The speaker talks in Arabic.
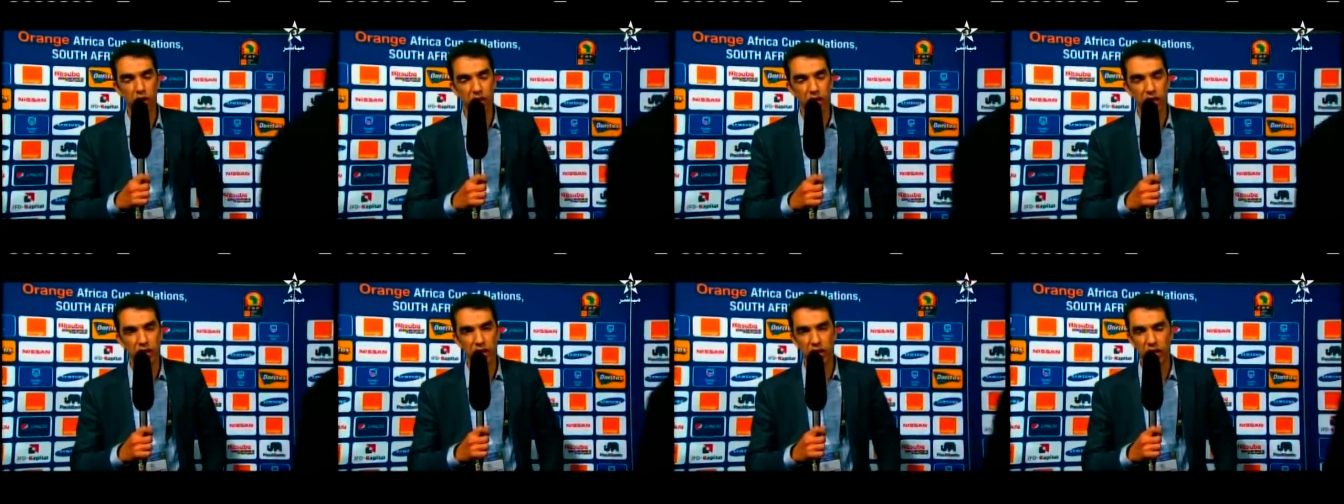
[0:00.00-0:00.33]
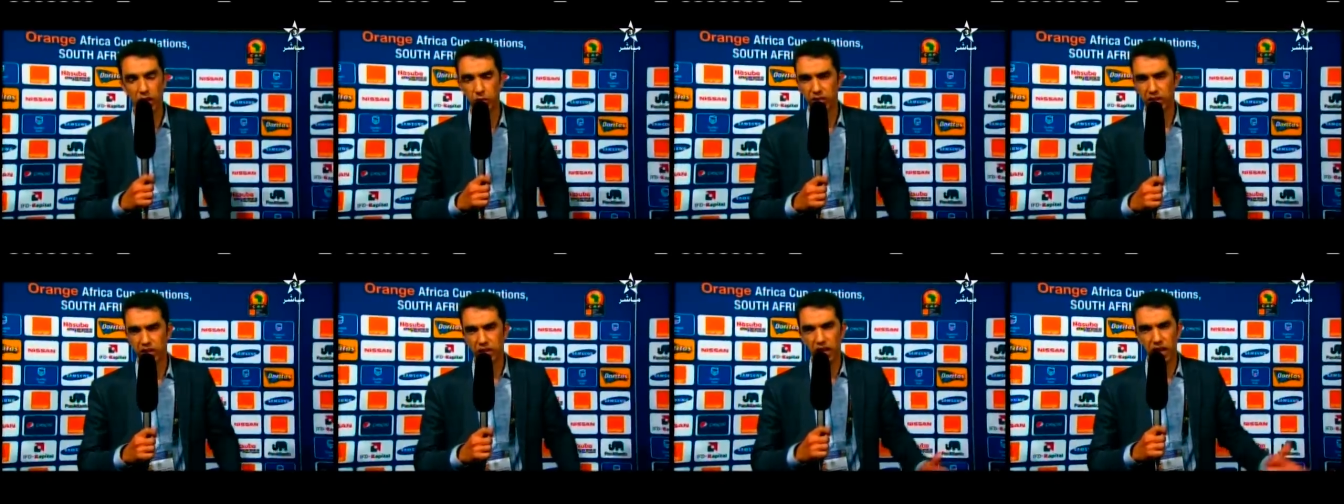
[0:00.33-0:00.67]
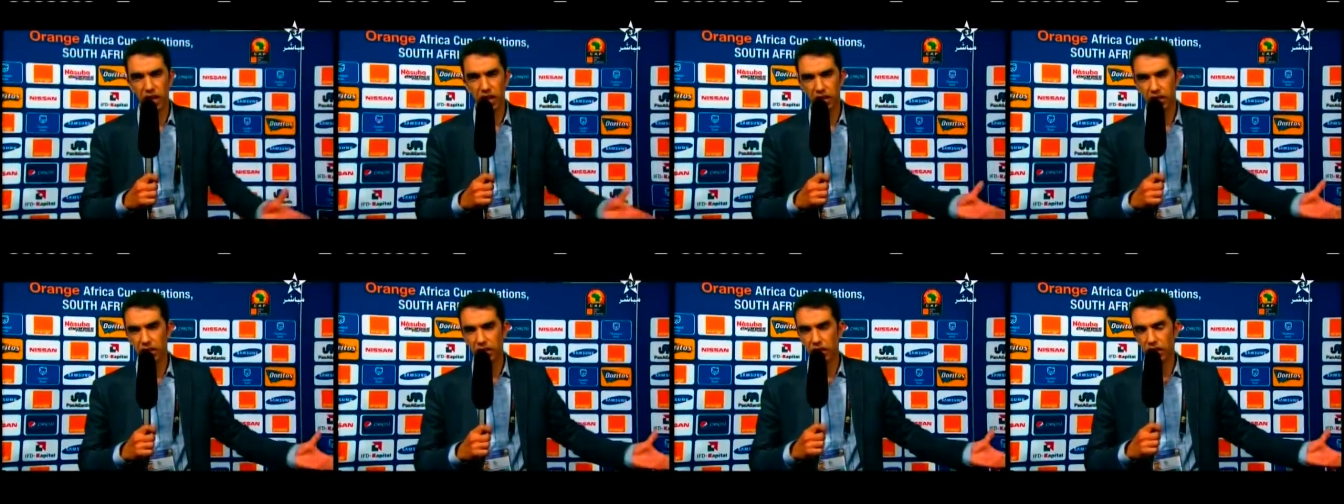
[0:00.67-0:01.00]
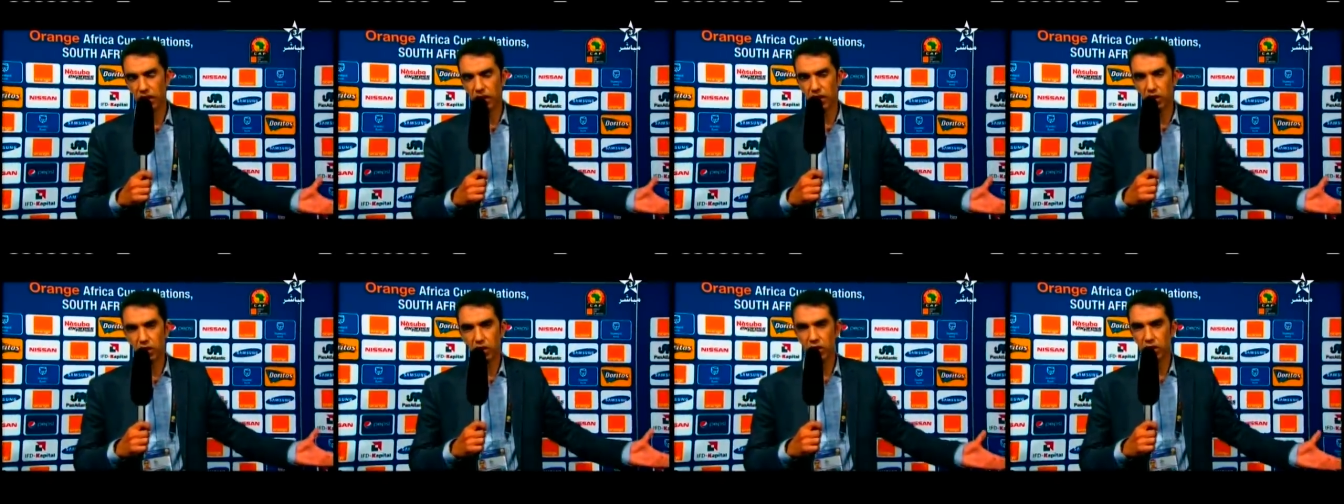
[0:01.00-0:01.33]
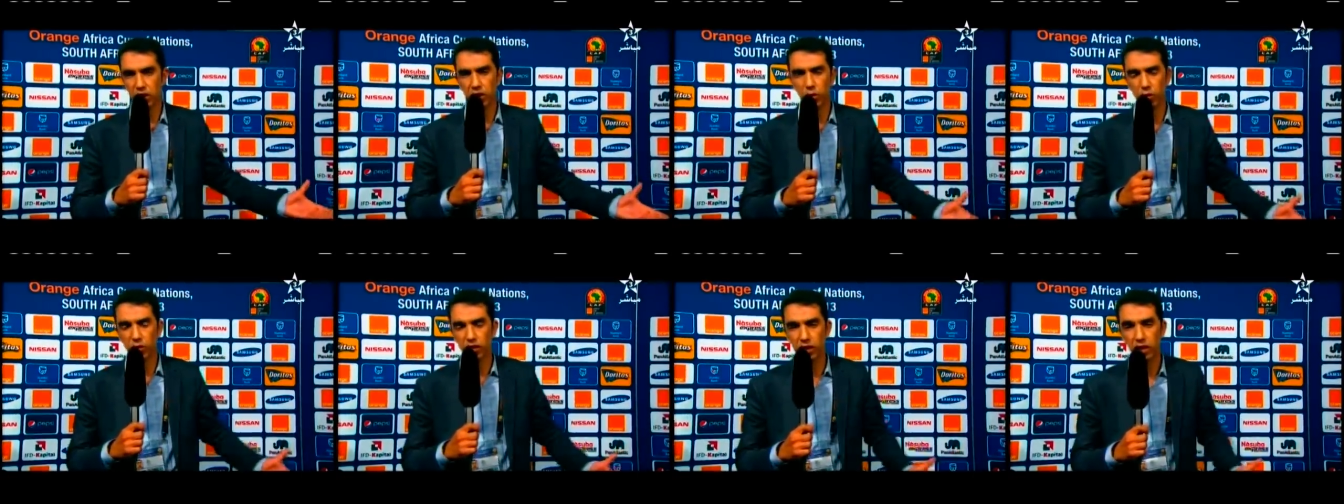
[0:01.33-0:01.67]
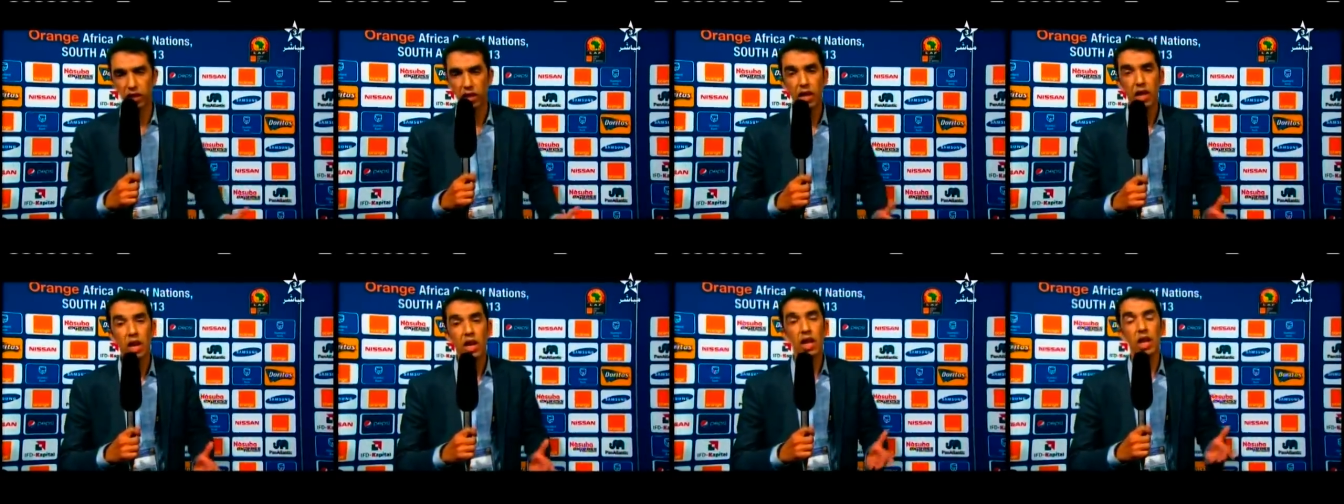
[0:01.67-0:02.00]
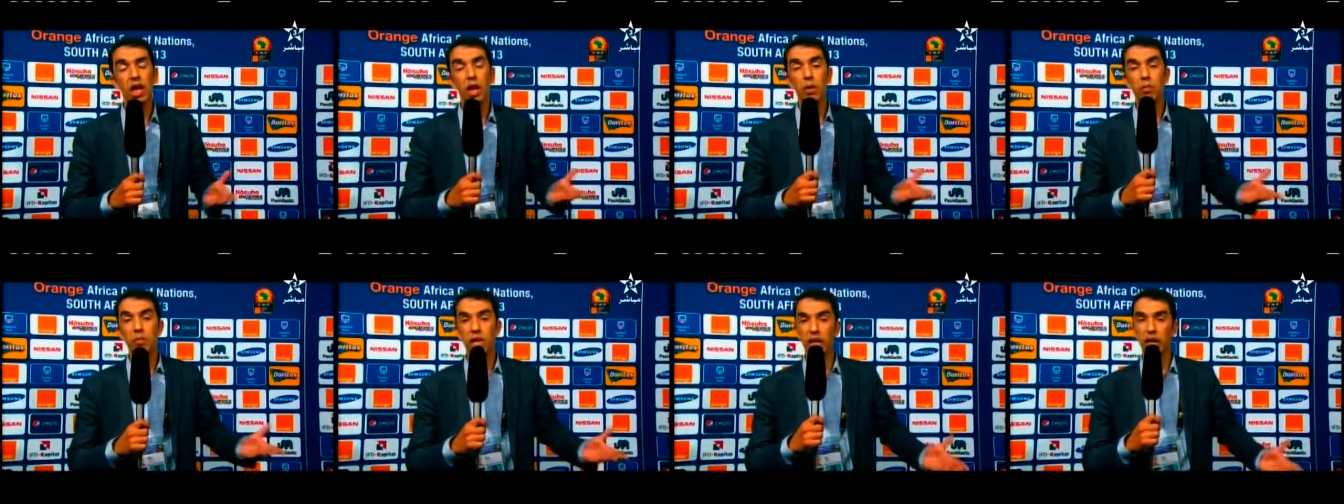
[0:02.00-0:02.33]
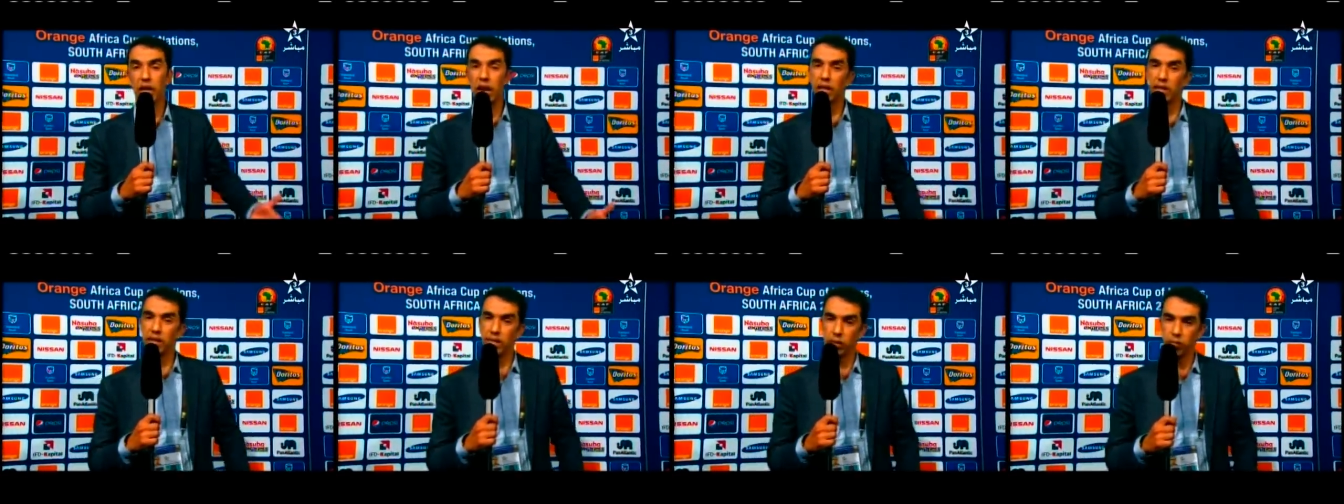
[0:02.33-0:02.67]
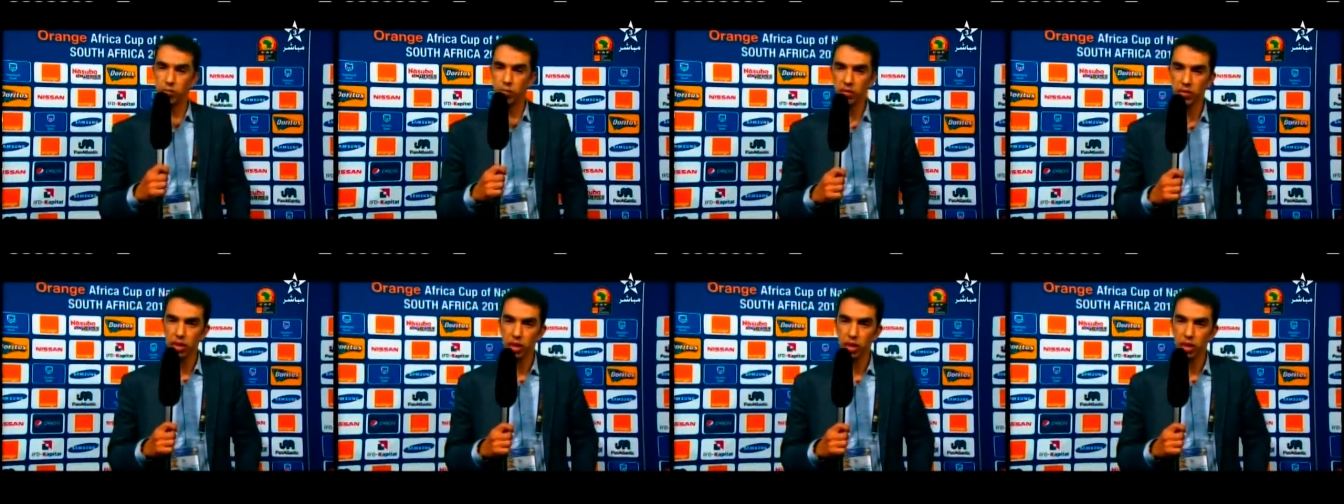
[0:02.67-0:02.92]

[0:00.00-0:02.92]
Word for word: الكريم تصريحات رشيد الطوسي لم ننهزم